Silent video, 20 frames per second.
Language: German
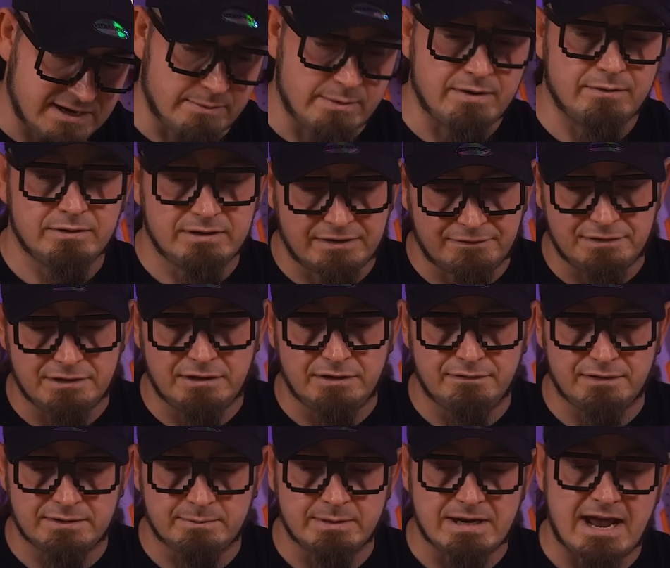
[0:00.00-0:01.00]
kann man definitiv
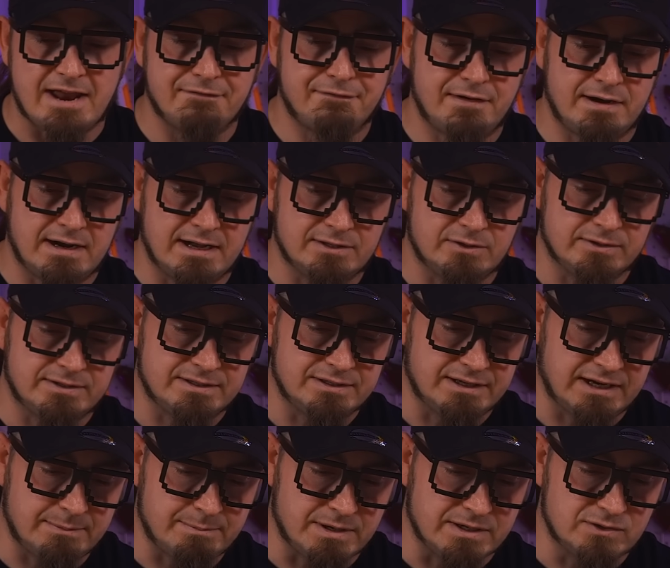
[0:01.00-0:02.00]
was mit anfangen. Ansonsten
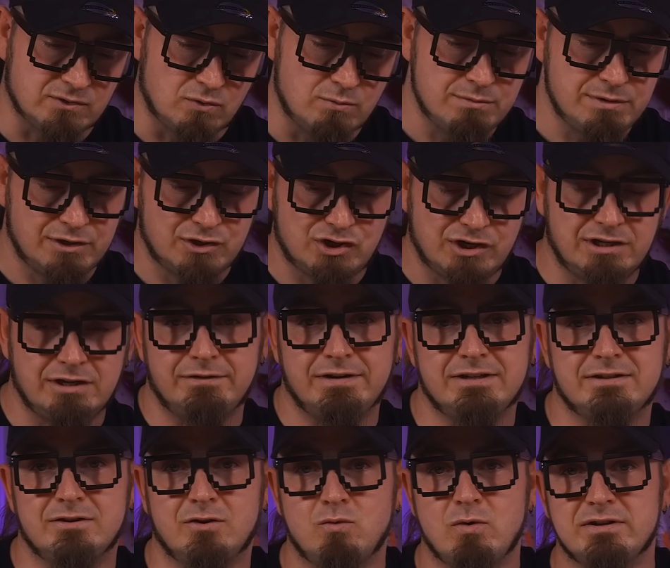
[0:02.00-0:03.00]
dreht man es um, dann steht da
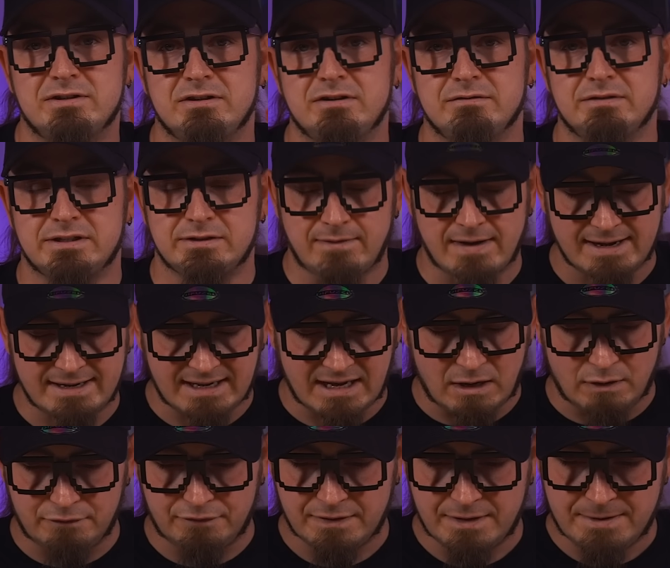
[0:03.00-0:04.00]
wenigstens noch Resident Evil 2
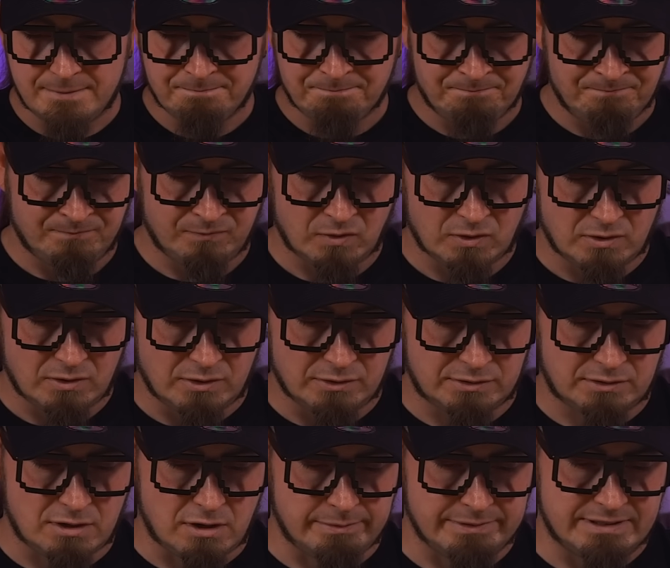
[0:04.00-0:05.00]
drauf.
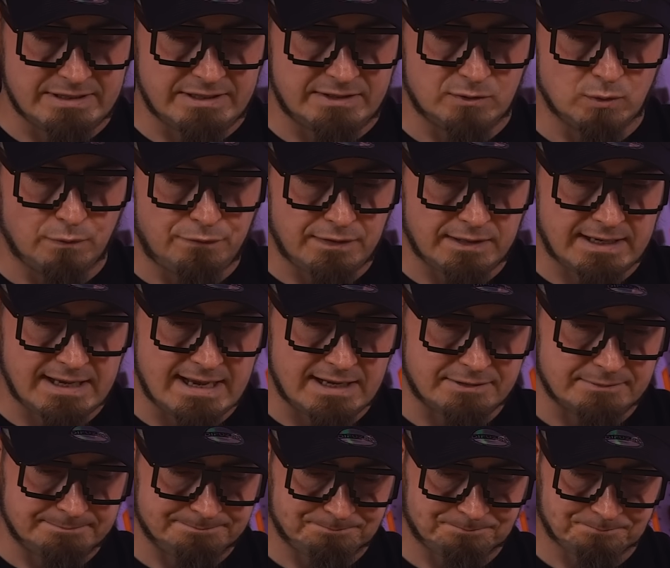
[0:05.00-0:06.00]
Ist, glaube ich, nicht so
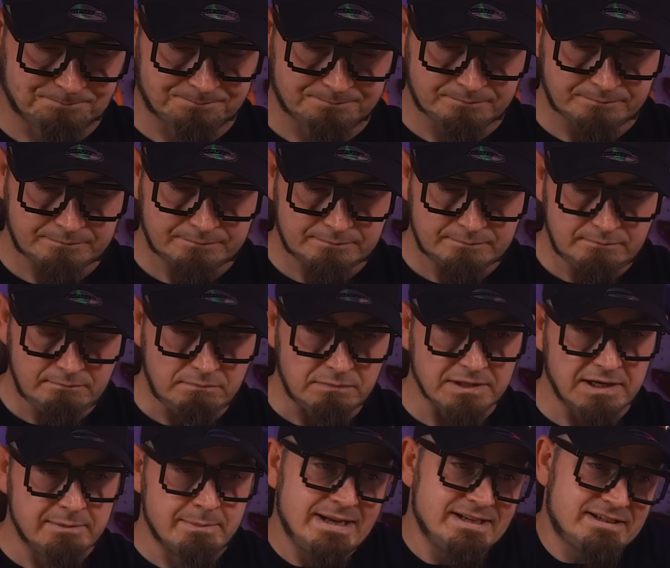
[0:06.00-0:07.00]
verkehrt.
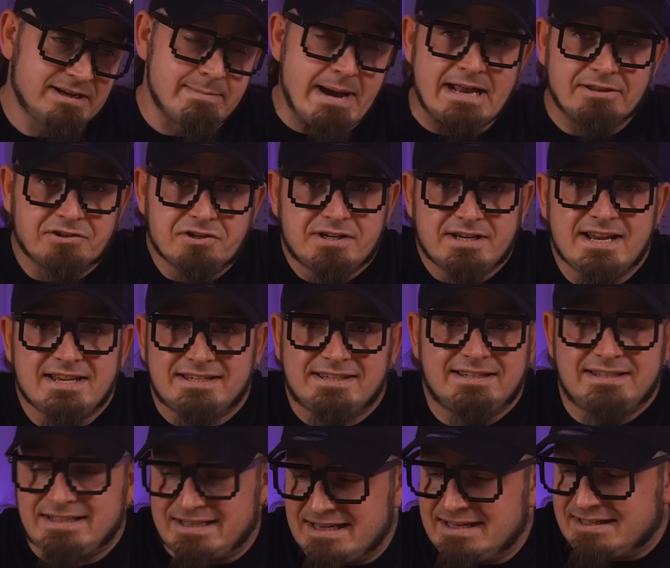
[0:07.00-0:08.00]
Ich meine, thematisch,
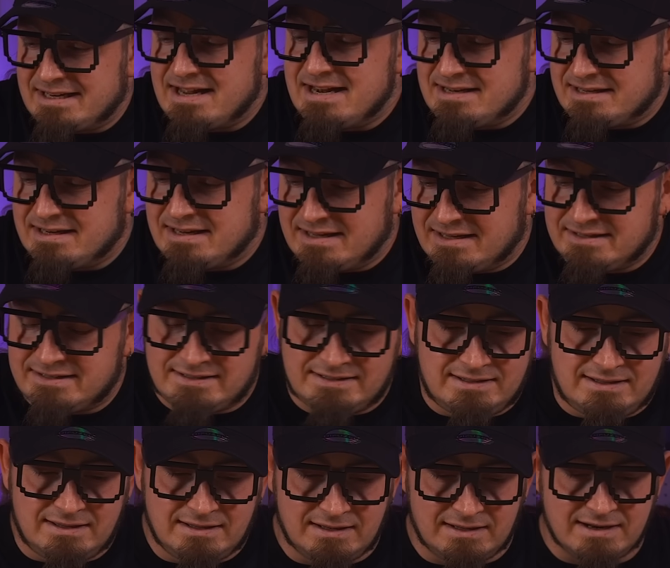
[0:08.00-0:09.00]
es geht halt, äh,
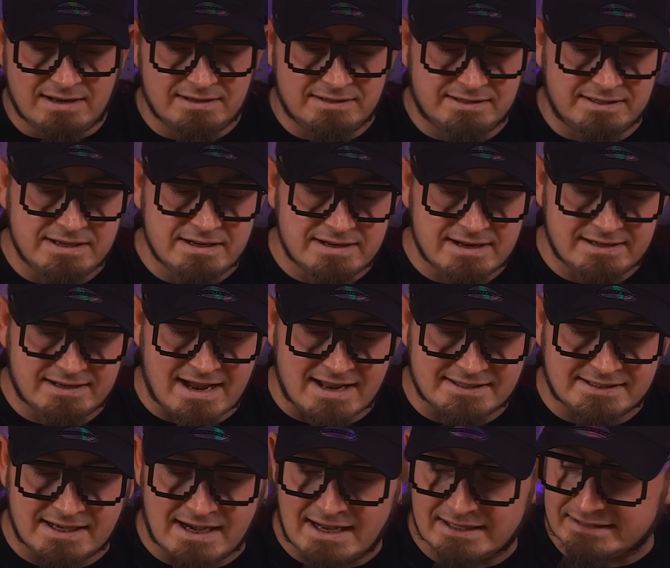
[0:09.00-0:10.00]
ne, zielt halt
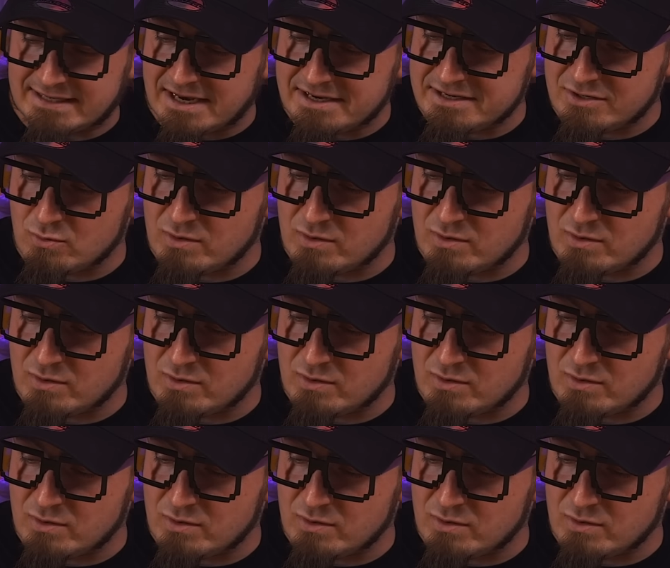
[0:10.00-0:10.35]
ganz hart an die